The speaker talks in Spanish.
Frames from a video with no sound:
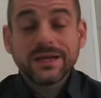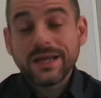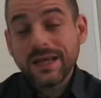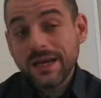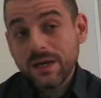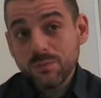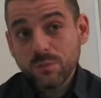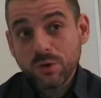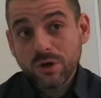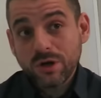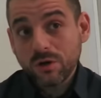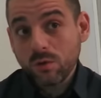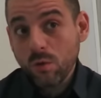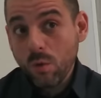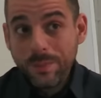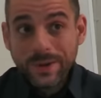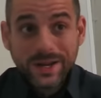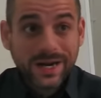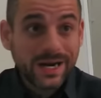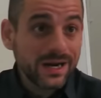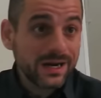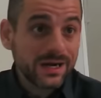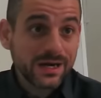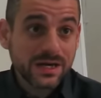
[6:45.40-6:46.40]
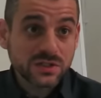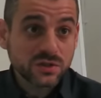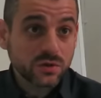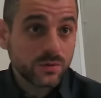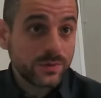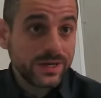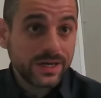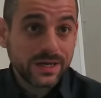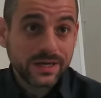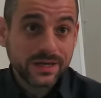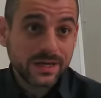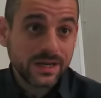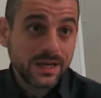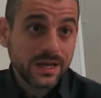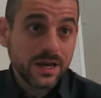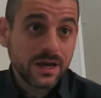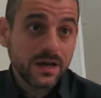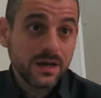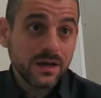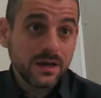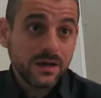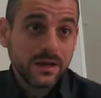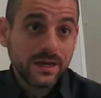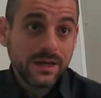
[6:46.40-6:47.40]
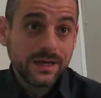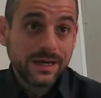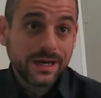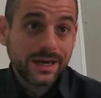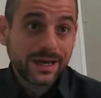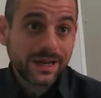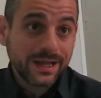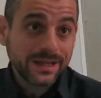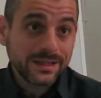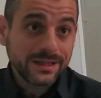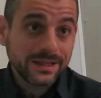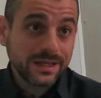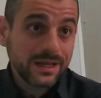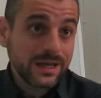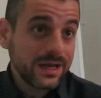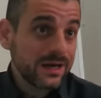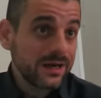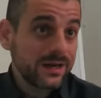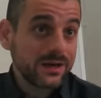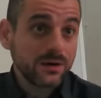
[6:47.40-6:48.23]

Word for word: Queremos recuperar la soberanía energética,